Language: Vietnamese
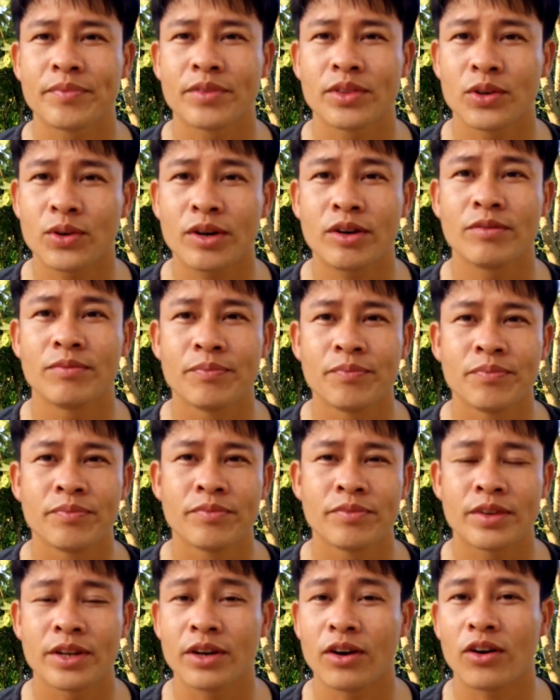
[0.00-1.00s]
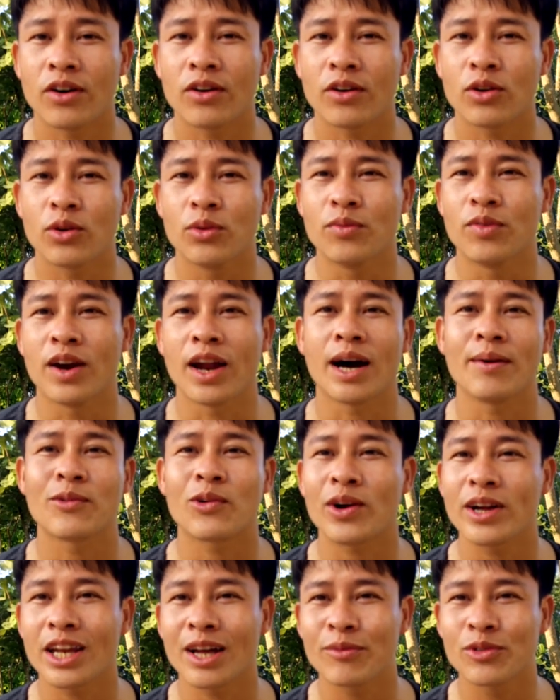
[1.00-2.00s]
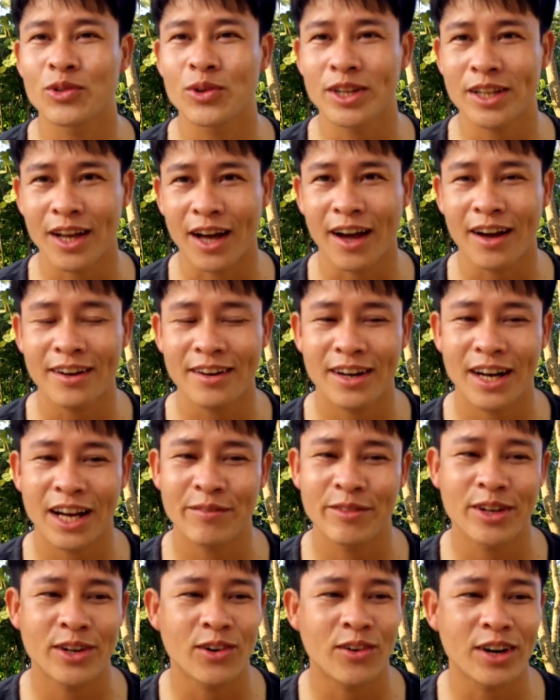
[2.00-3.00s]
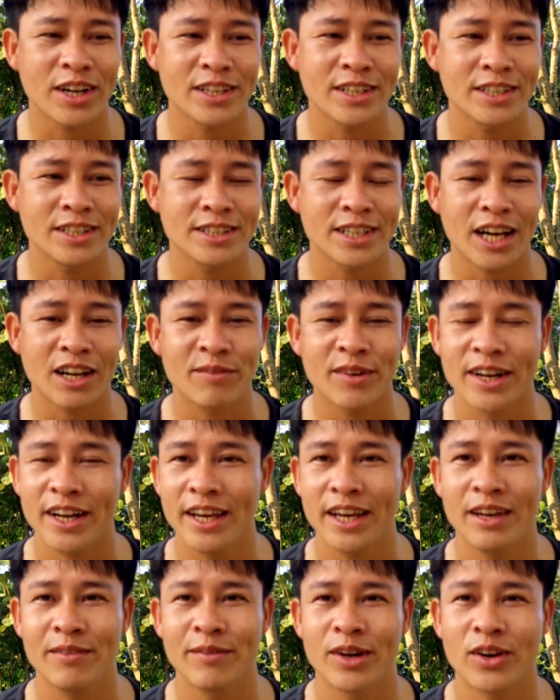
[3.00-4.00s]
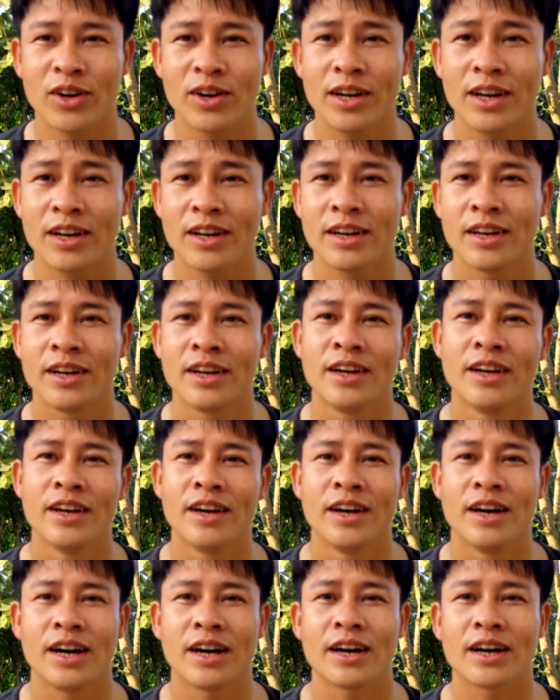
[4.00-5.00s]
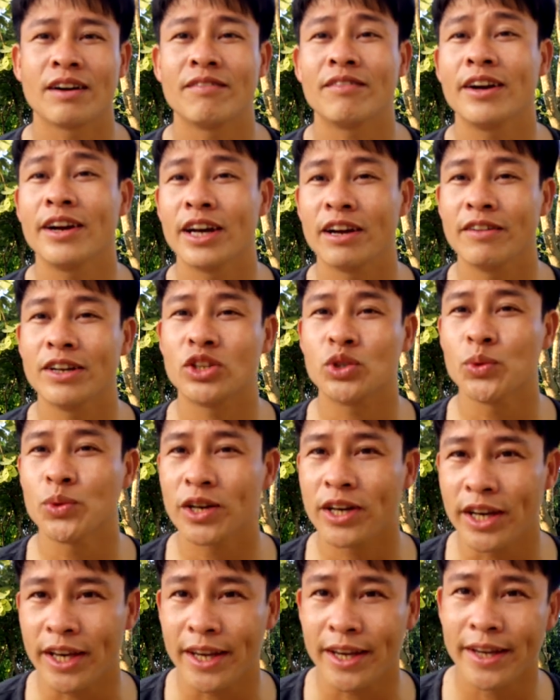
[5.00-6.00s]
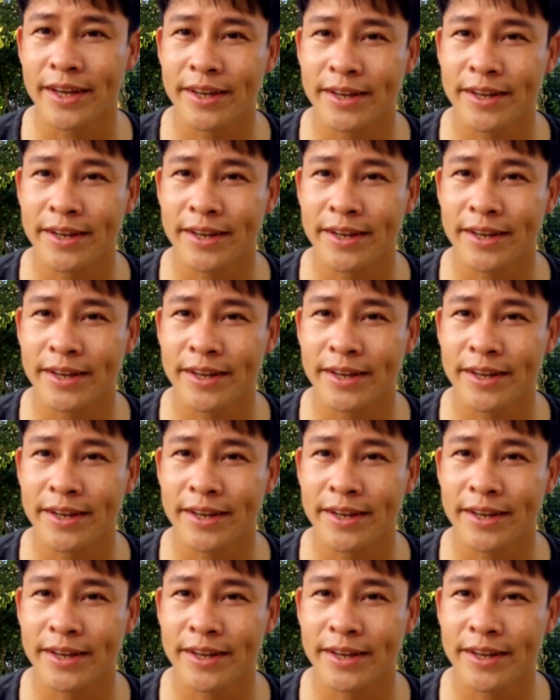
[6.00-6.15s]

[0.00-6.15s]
đúng không? Thì họ cũng làm quanh năm suốt tháng, làm gì có cái thời gian mà nghỉ. Mà nói là cái vấn đề về chu kỳ,